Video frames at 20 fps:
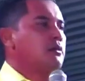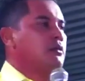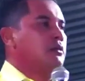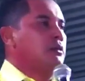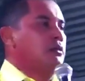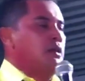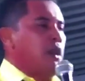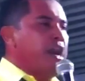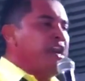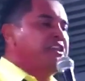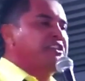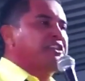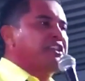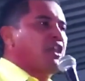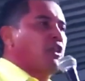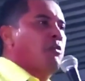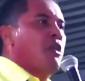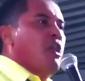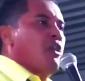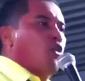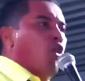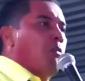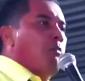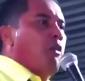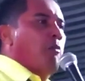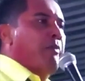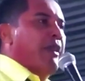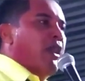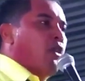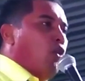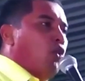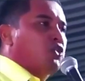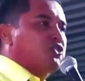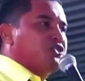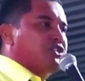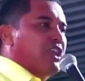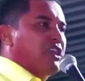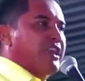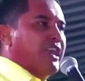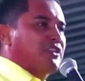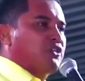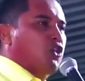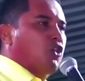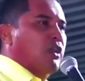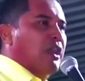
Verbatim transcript: Ay, cómo me gusta el que toca la